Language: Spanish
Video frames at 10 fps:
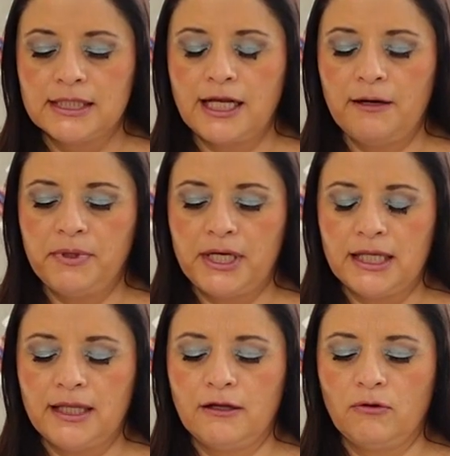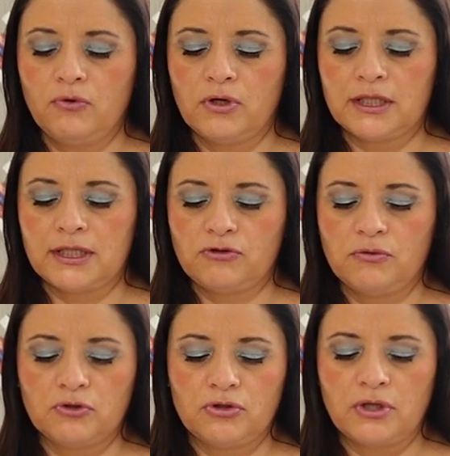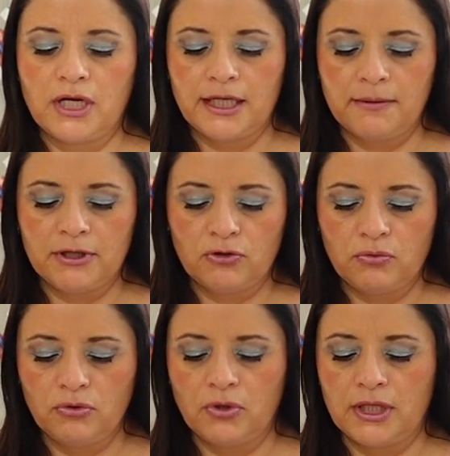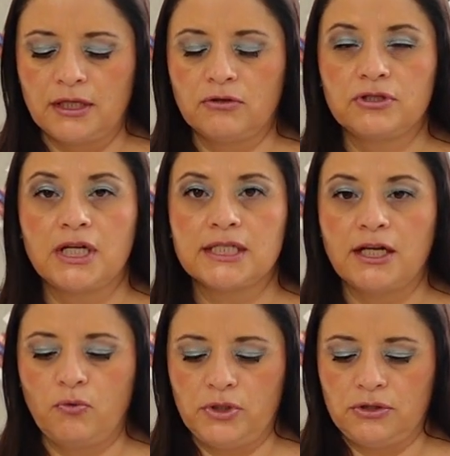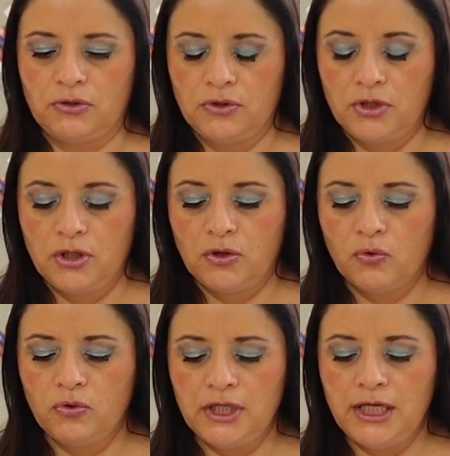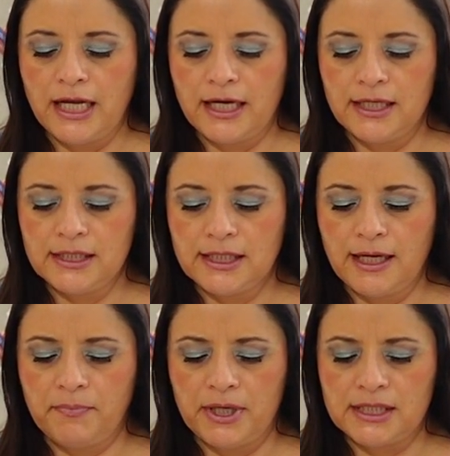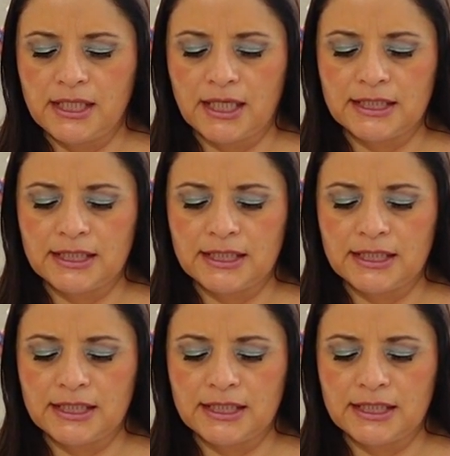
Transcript: salpicada de algún retraso emocional que mantuvo durante los días del juicio. Un Ilanés que aparecía